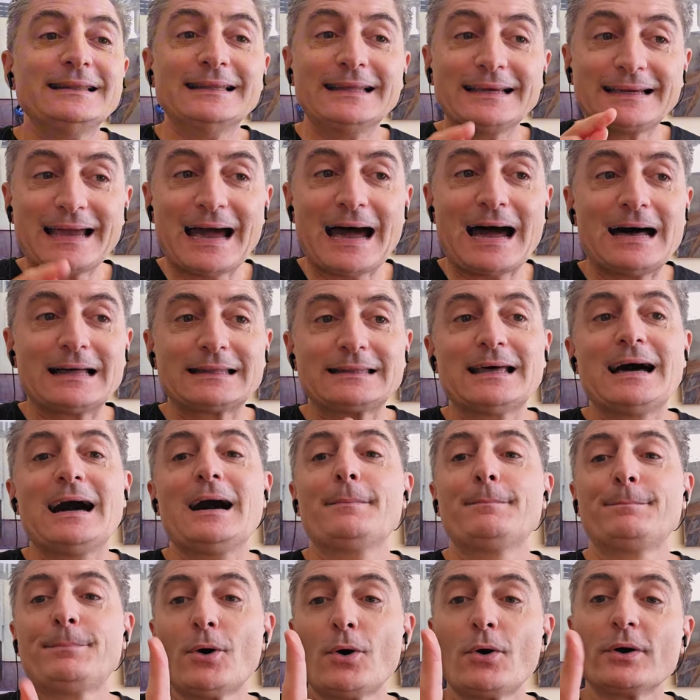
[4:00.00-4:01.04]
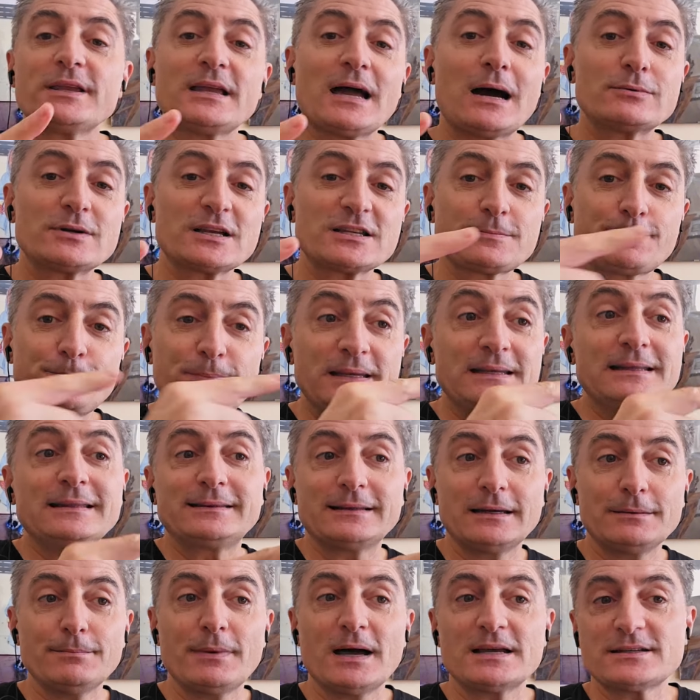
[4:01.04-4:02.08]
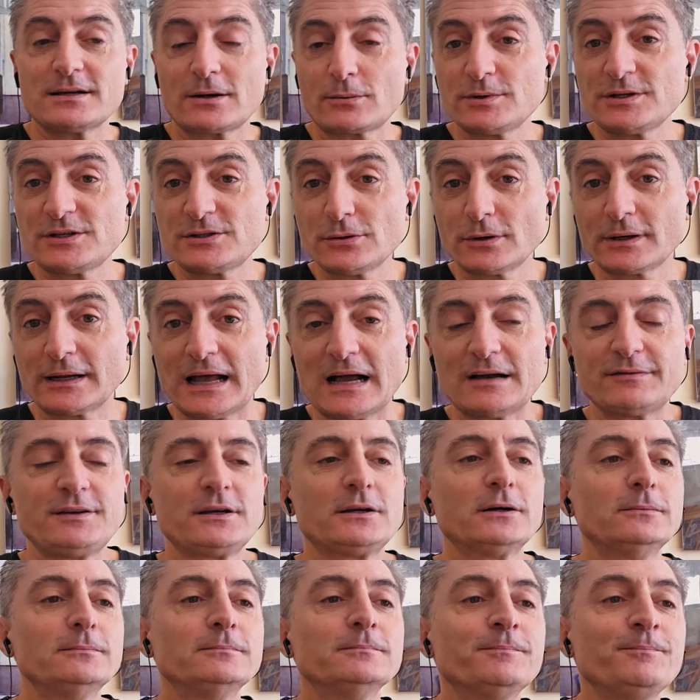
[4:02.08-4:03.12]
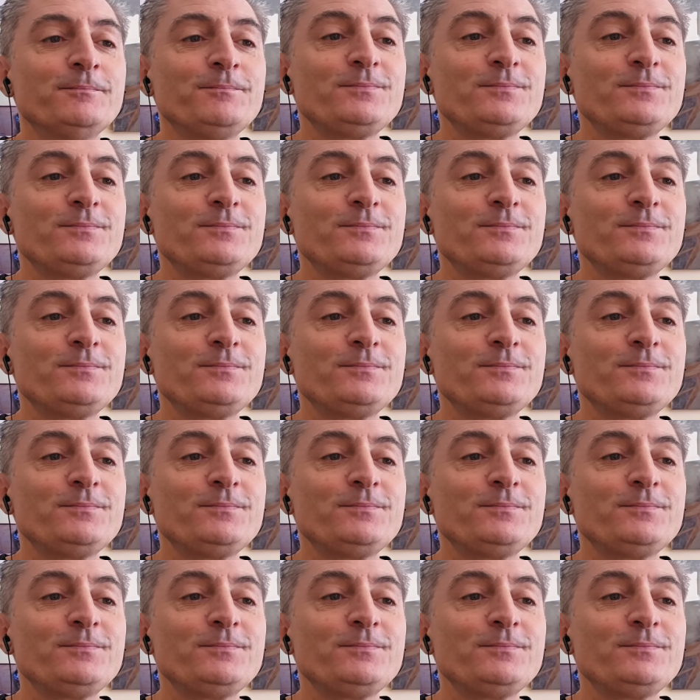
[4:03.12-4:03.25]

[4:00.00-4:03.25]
legata poi a una spinta in base a questo grafico